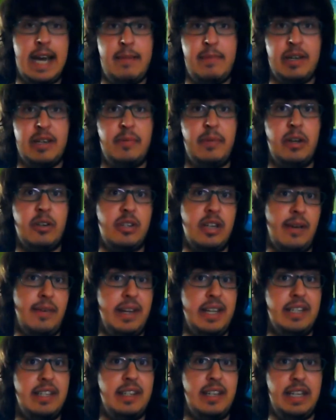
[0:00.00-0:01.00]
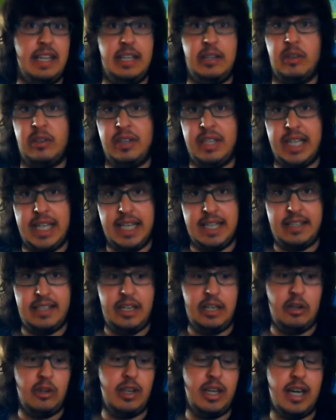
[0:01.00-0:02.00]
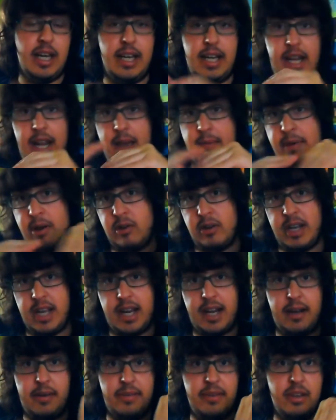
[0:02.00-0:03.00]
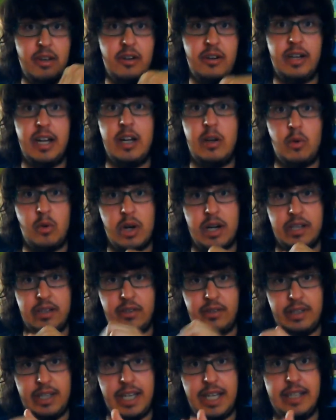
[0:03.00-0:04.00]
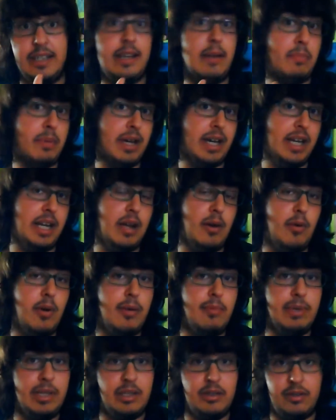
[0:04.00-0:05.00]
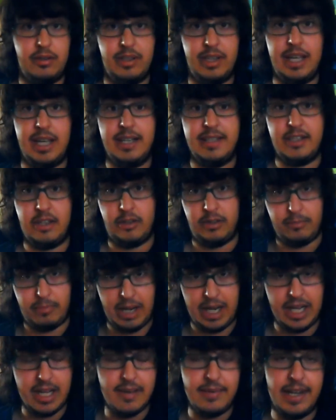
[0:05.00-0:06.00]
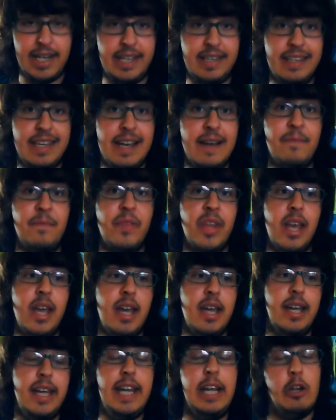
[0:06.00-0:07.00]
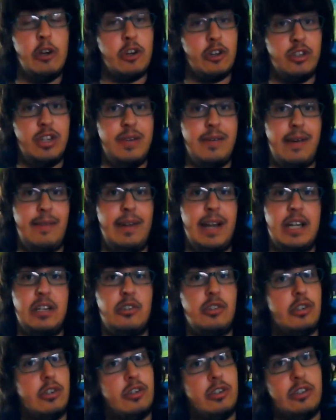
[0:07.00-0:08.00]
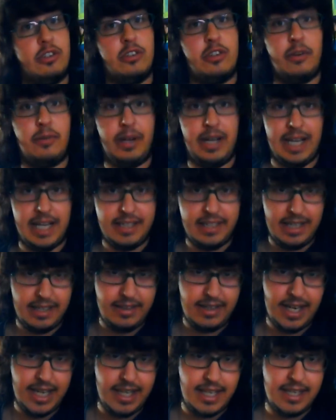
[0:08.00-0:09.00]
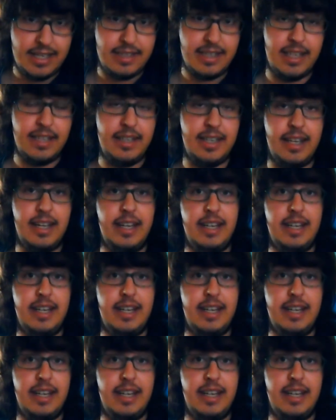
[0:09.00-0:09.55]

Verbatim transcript: Ya más o menos sabéis eh, dónde es y no dejaré abajo en la descripción el lugar donde es, la página web y todo del Salón de Valencia. Y lo que os iba a hablar son sobre las entradas